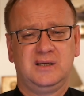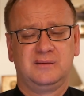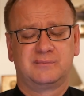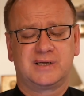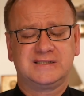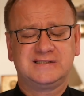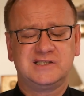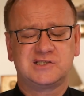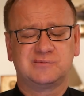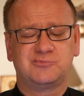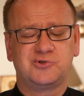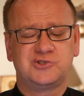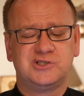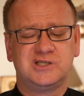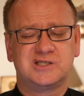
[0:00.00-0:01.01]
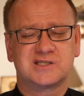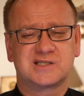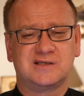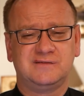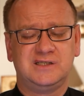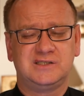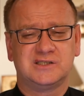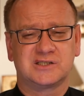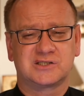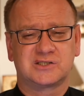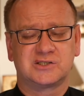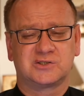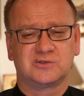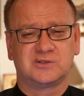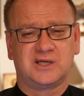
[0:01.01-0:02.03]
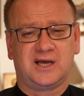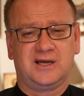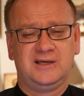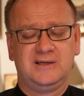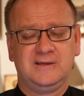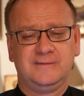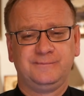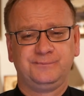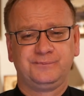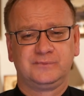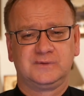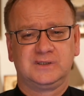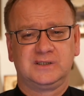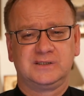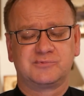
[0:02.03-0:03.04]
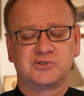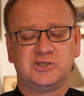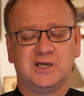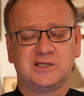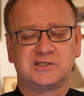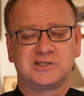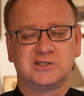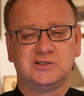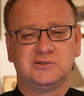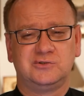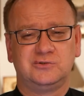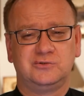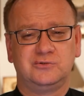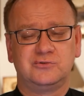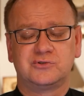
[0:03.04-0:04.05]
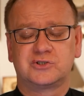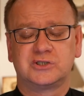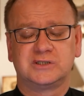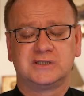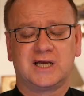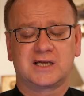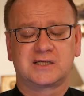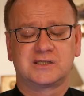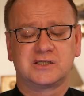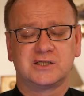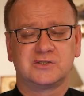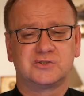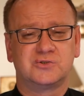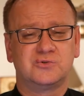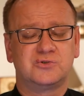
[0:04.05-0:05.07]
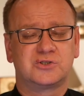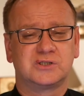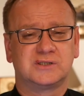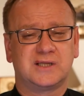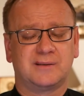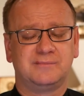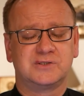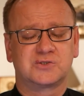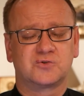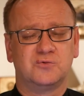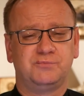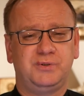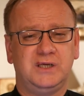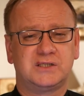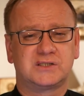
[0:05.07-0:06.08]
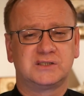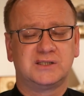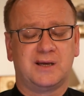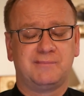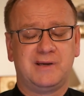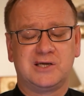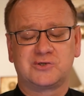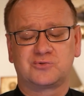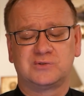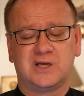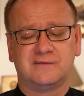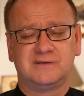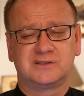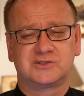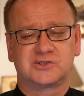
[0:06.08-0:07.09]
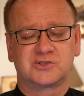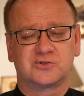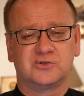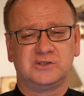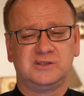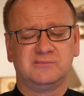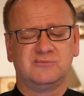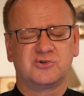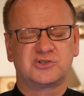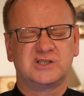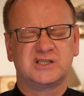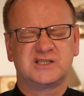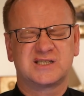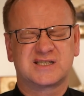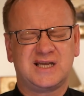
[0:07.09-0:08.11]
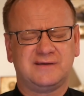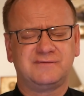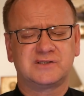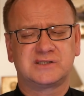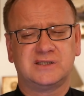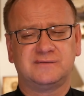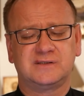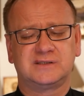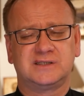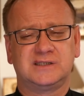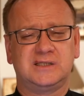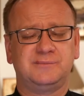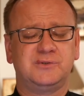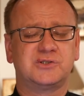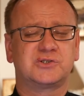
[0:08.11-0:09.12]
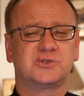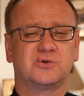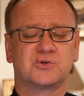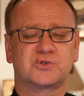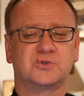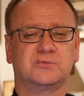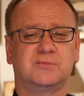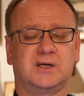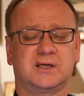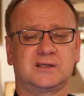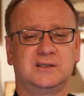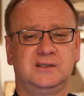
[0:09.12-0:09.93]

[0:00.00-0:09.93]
Prędzej czy później się zawiedziesz, czy to na e, przyjacielu, czy na księdzu, czy na biskupie, czy na mężu, nawet czy żonie, można się zawieść nawet na najbliższych osobach.